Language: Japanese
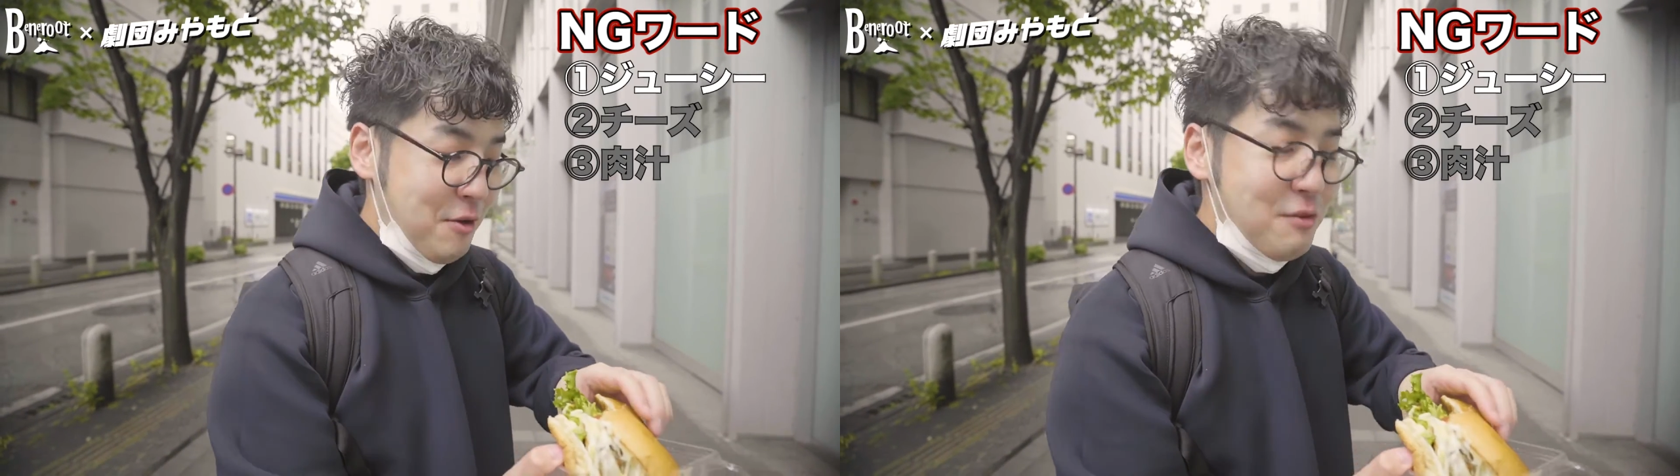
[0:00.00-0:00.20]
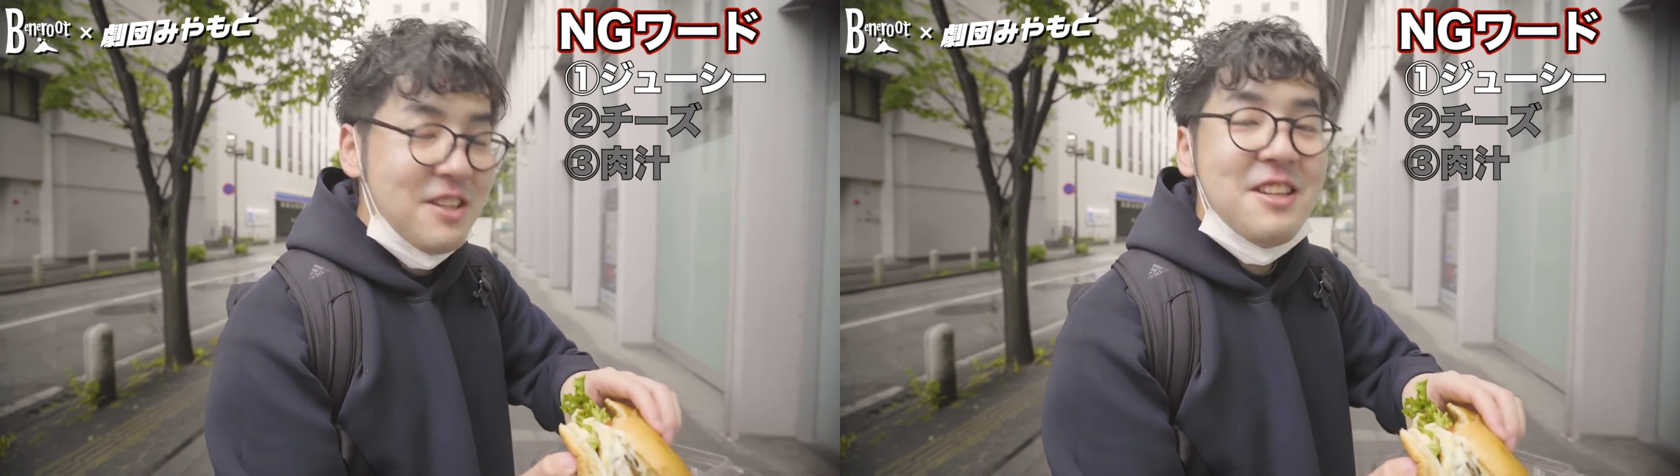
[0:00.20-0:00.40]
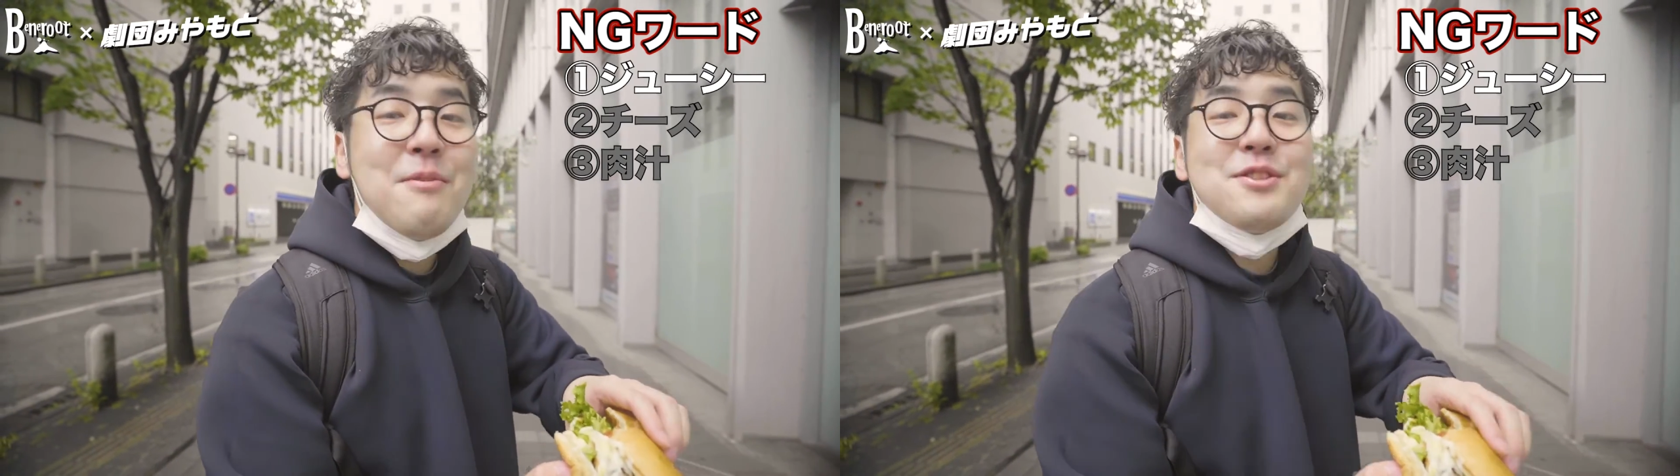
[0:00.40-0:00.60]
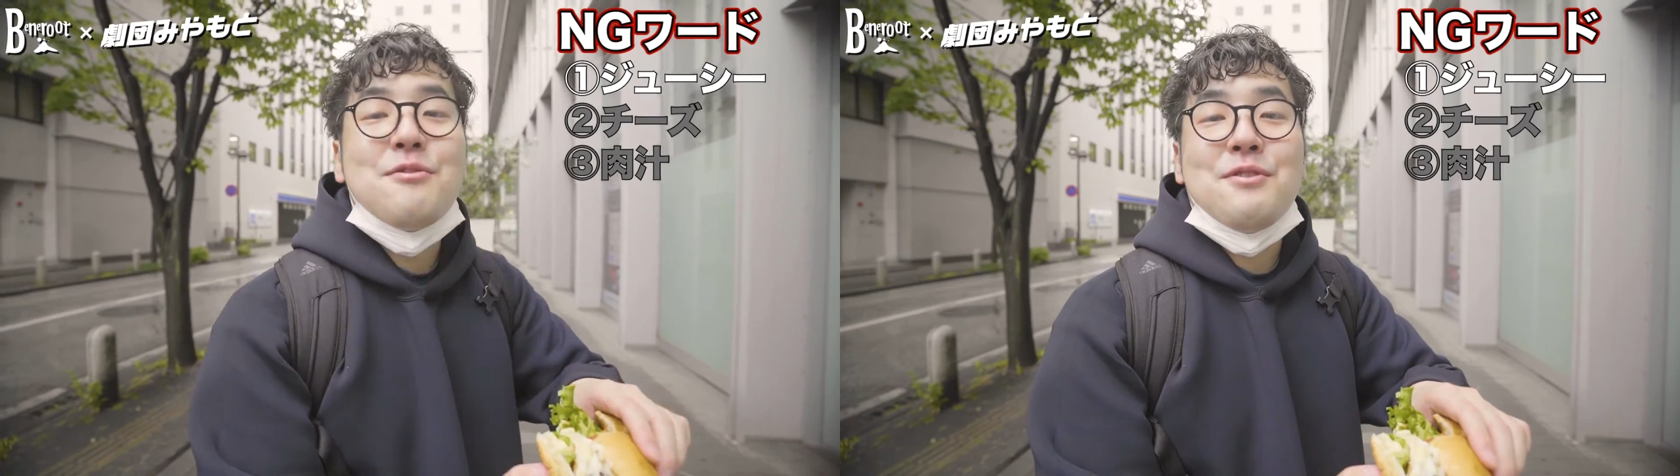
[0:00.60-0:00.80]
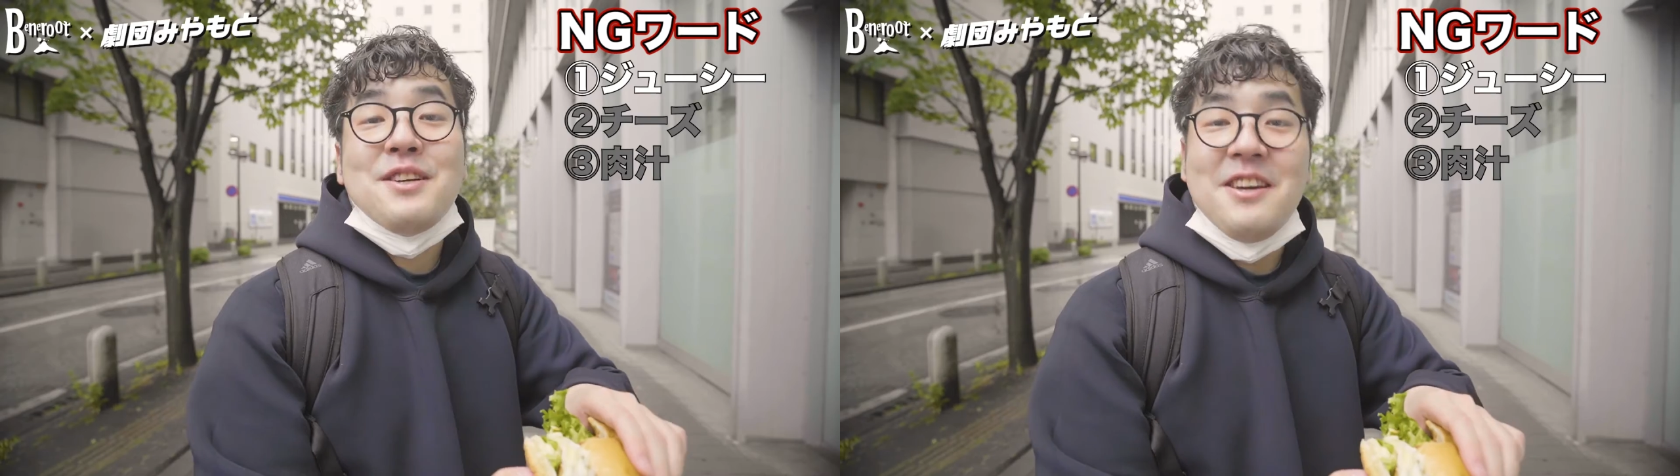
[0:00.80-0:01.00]
両手で持つ
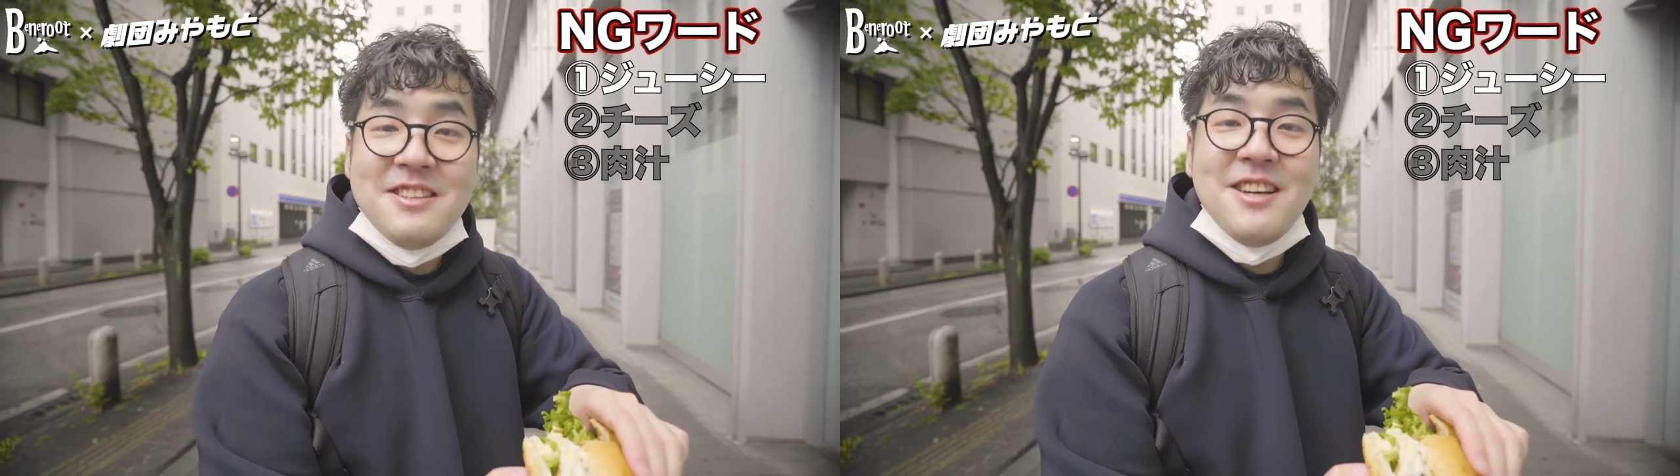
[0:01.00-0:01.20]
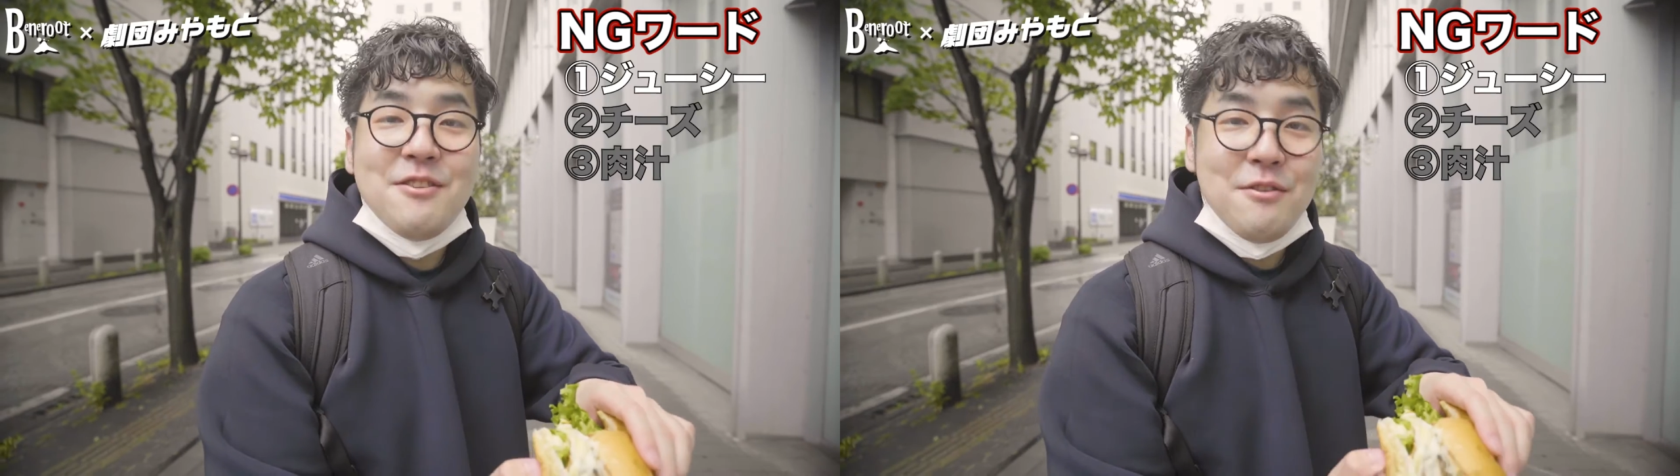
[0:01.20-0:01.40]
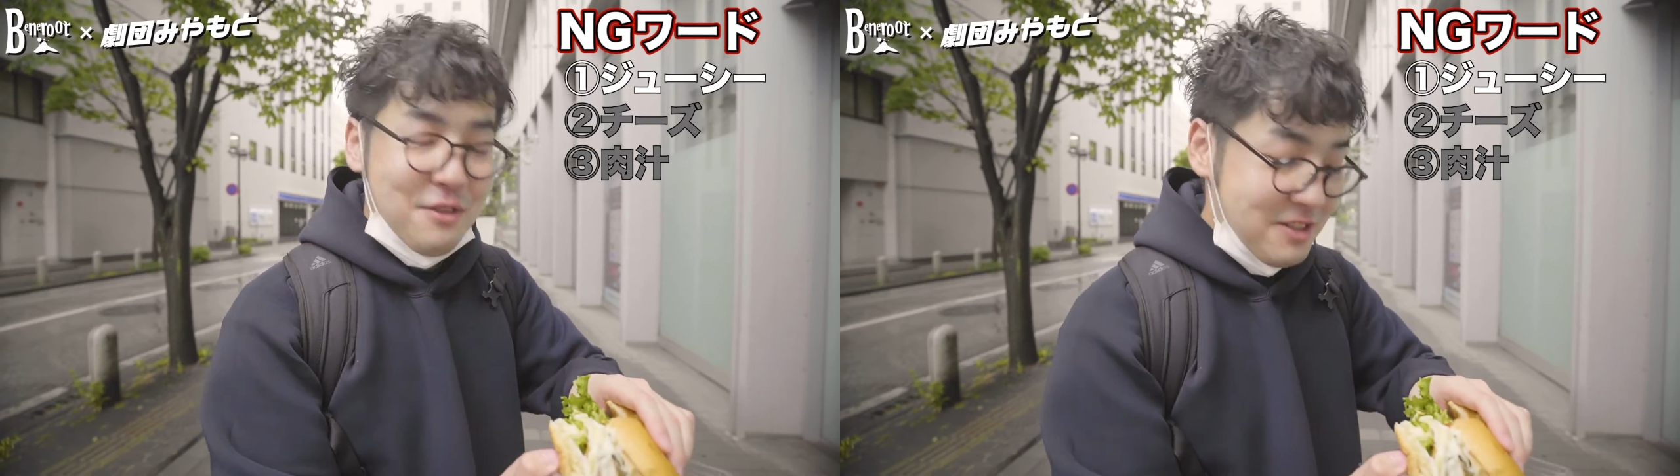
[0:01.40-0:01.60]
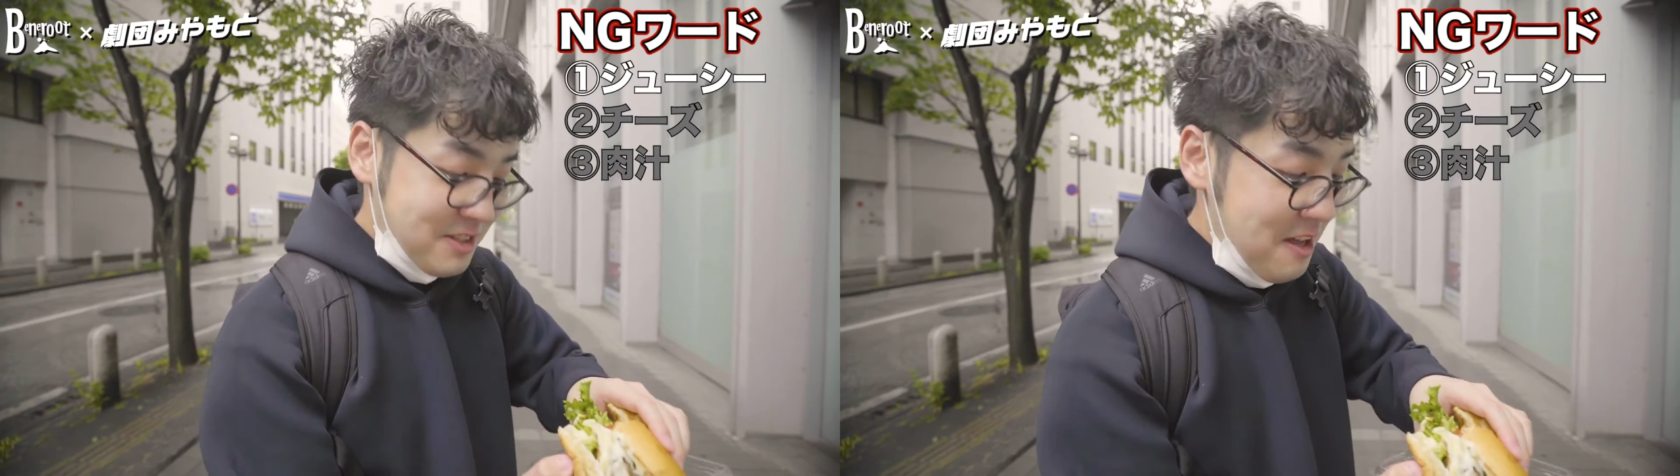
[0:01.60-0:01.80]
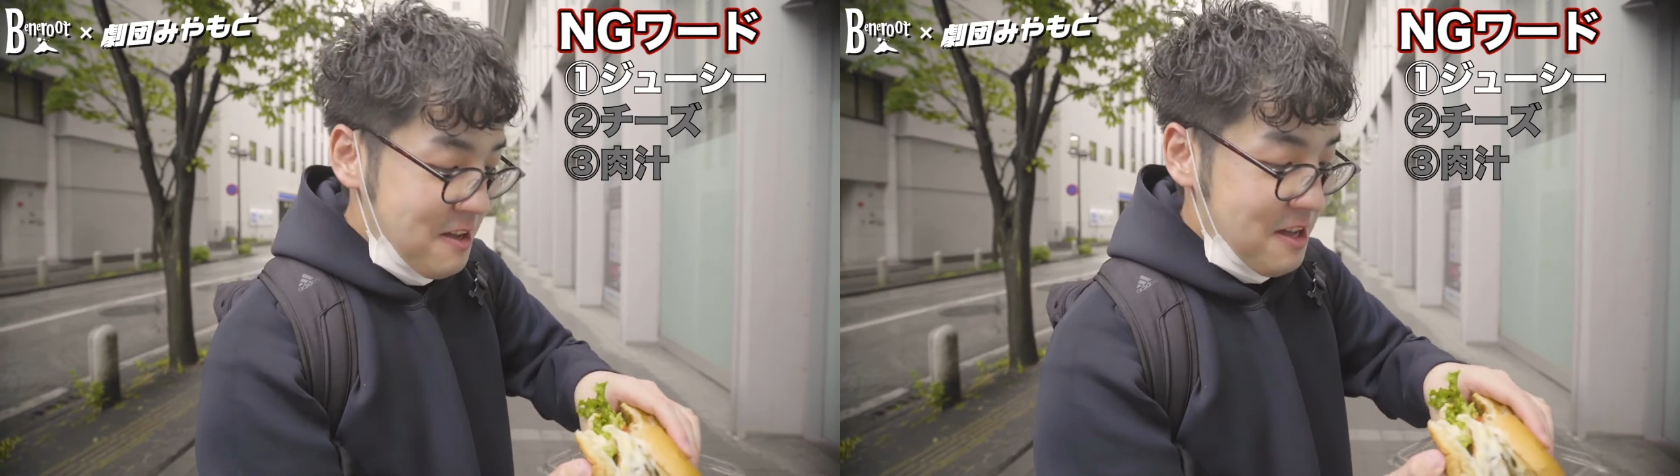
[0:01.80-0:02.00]
ことができないということですね、